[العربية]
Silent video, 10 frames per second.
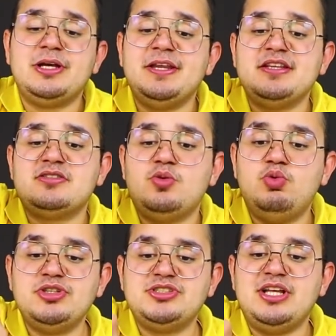لك اذا
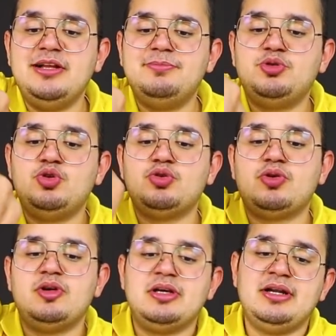تزوجت هل
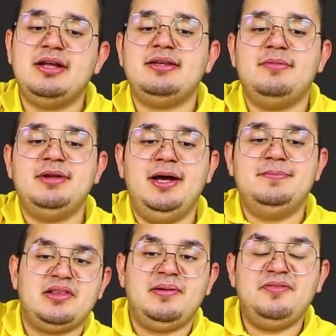بتترك القناه ام لا
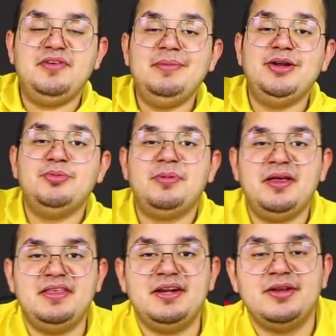طبعا في معلومه
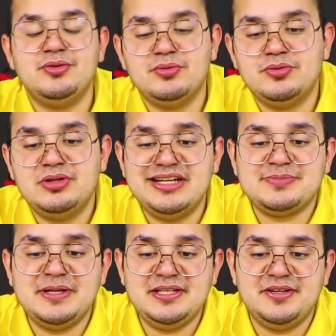كثيره انه الناس
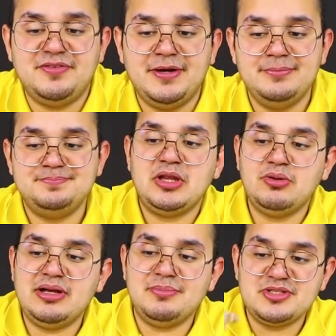ما تعرفها
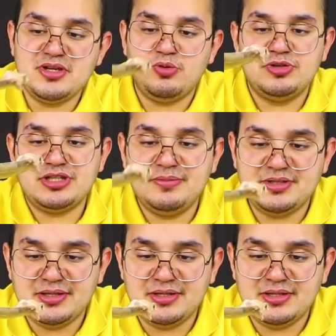انه انا متزوج الحمد